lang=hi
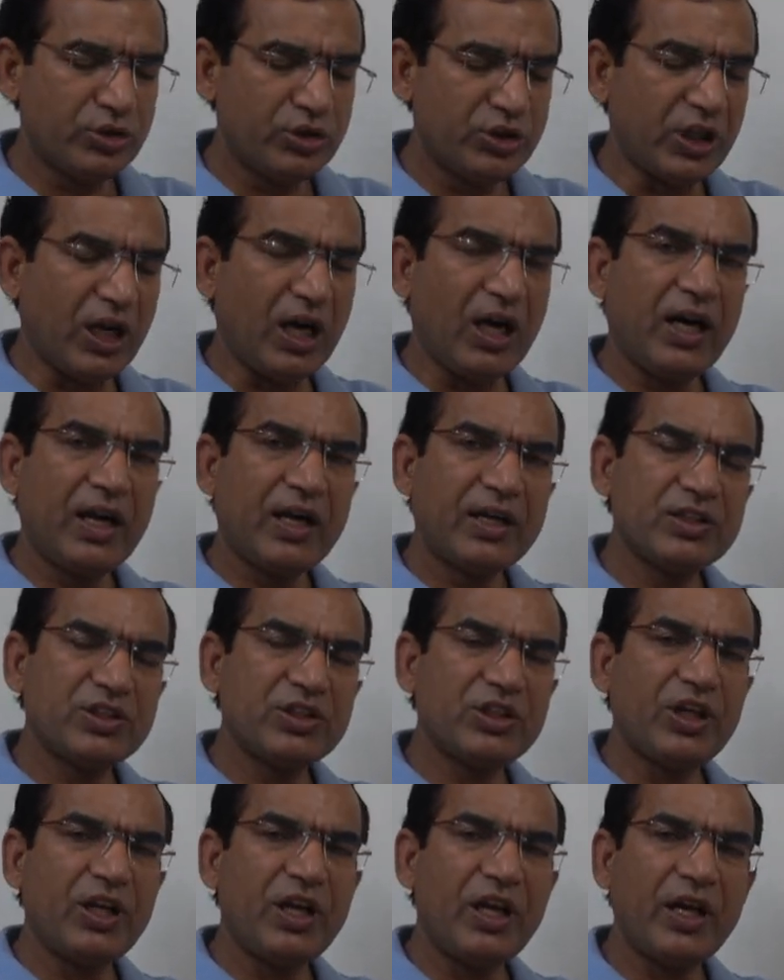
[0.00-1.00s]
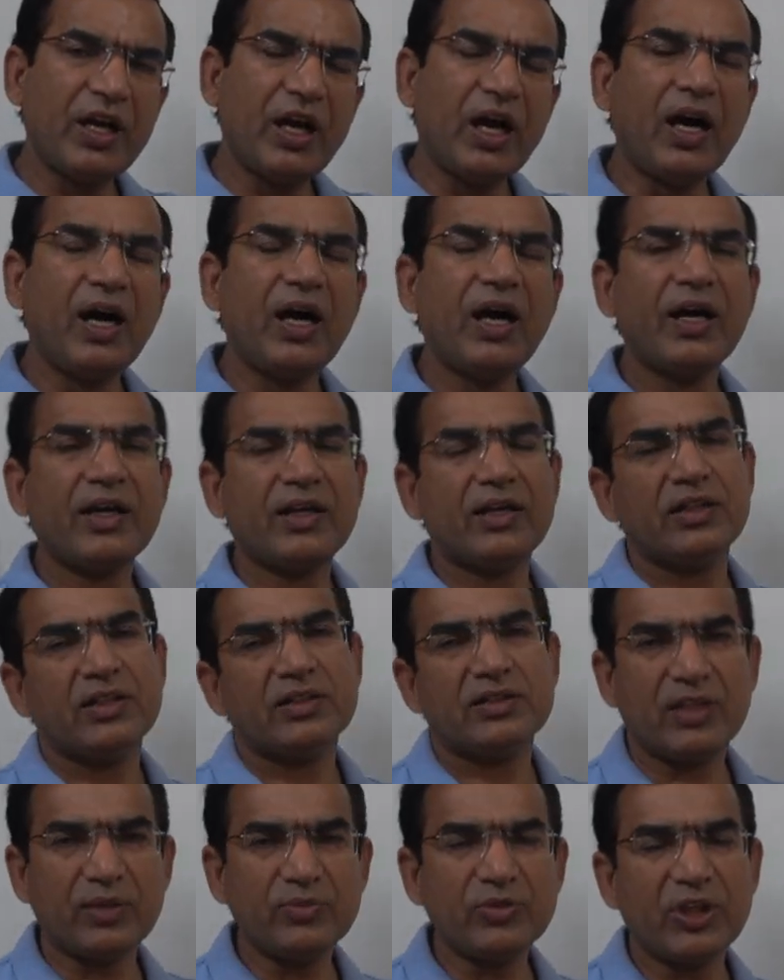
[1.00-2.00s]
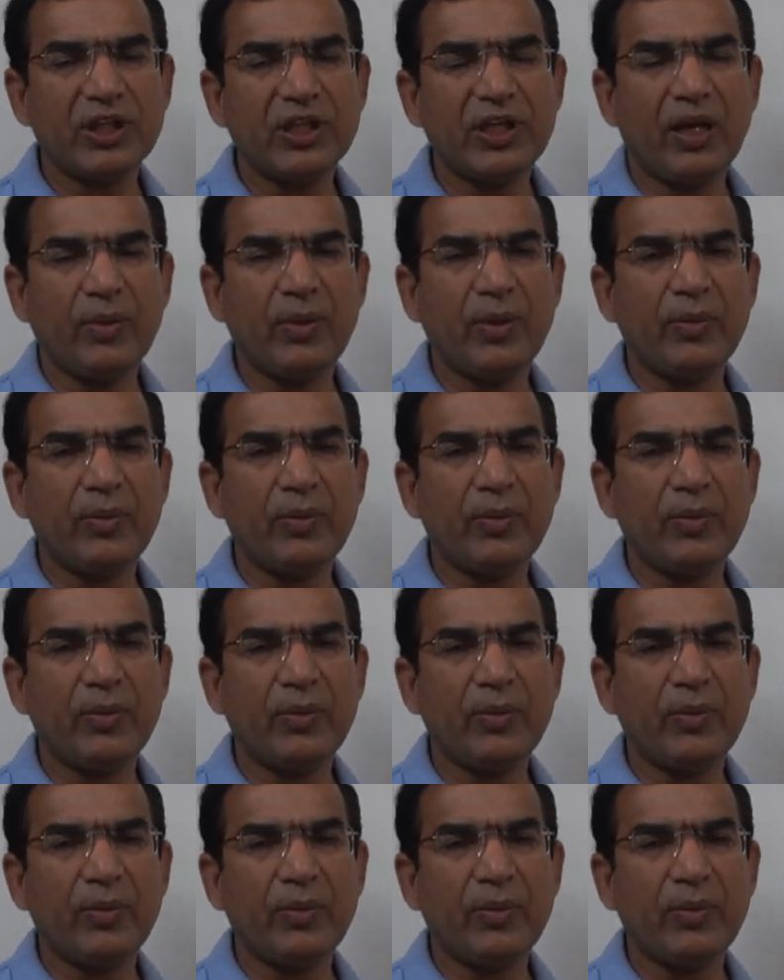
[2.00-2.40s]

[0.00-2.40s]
चार छः आठ सम संख्या